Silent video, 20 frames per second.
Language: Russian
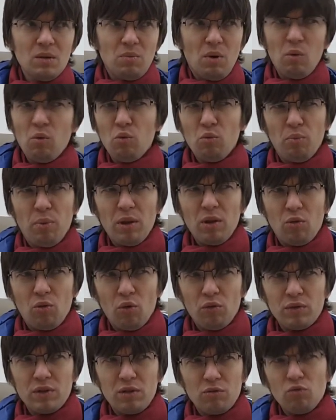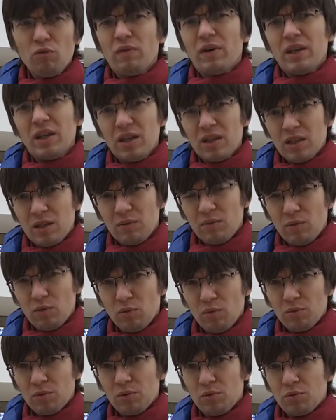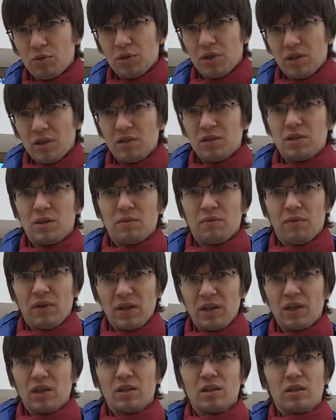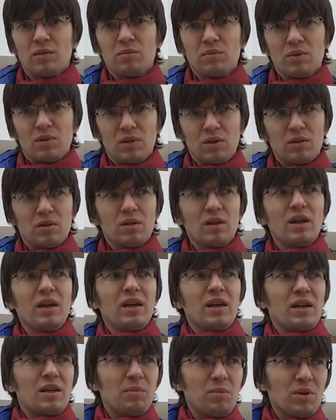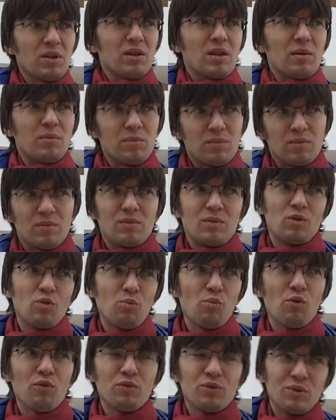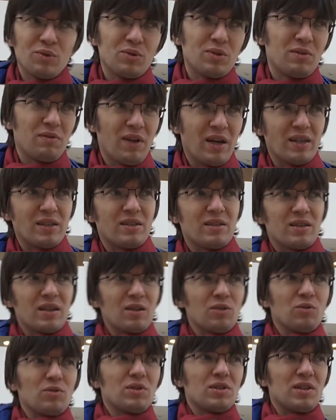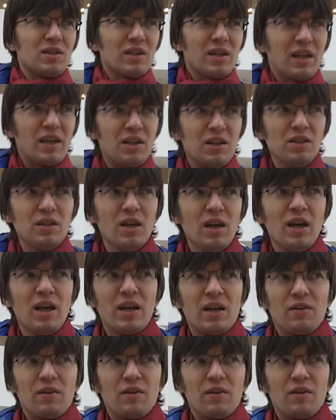по-моему, полковник, ну, военным в любом случае, английским военным, и имел там любовную связь с одной из героинь,